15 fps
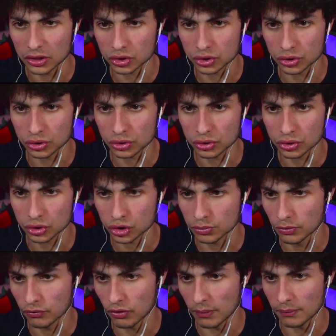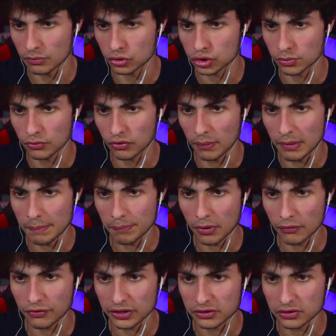Je, me vois, je me vois même pas
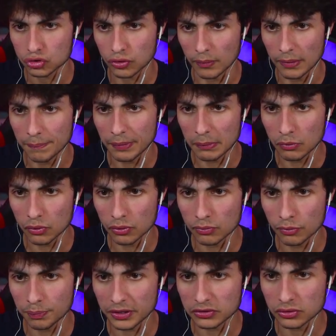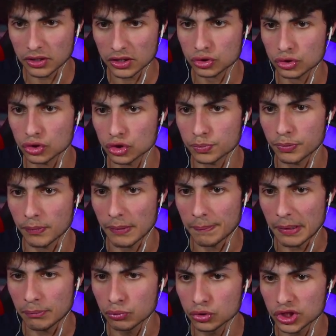en fait. Je vois même pas mon, personnage. Je, peux même
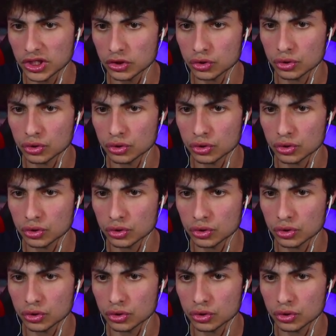pas bouger.